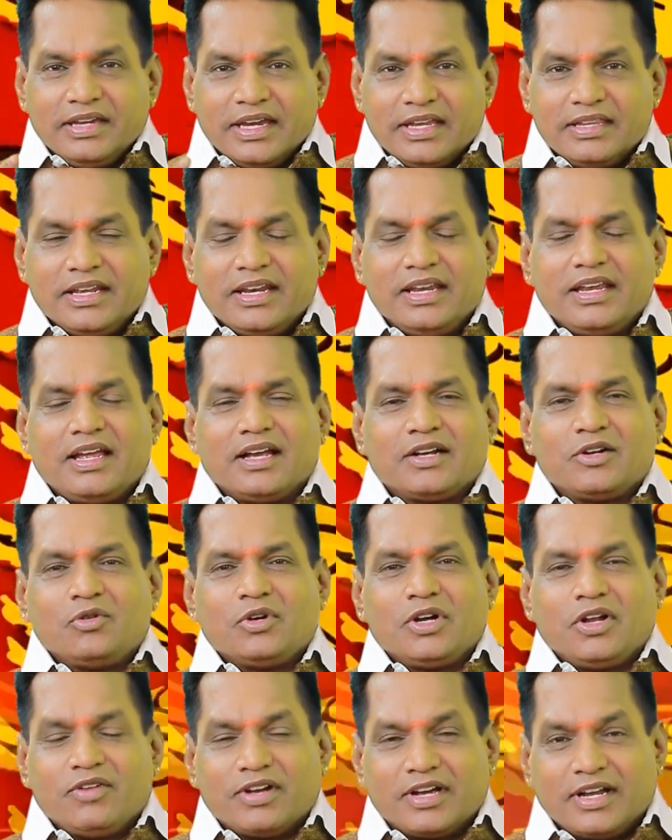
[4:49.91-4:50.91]
எதிரியாக
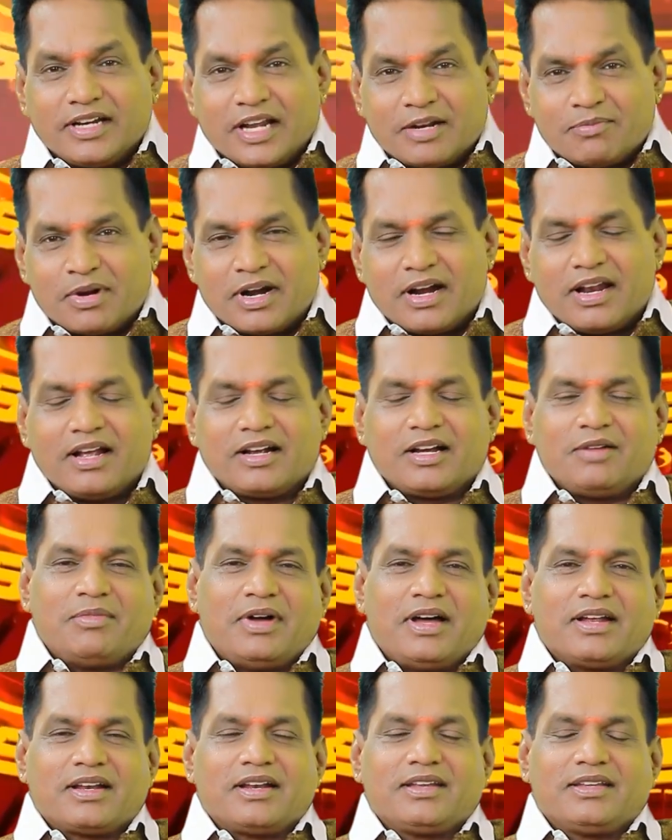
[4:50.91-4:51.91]
உள்ளவங்க நண்பர்களாக
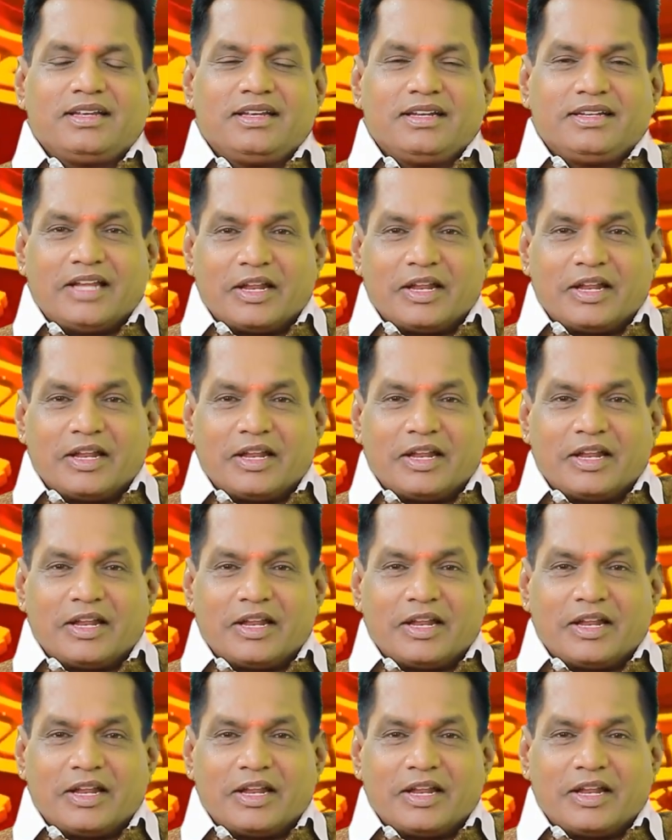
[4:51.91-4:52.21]
மாறுறது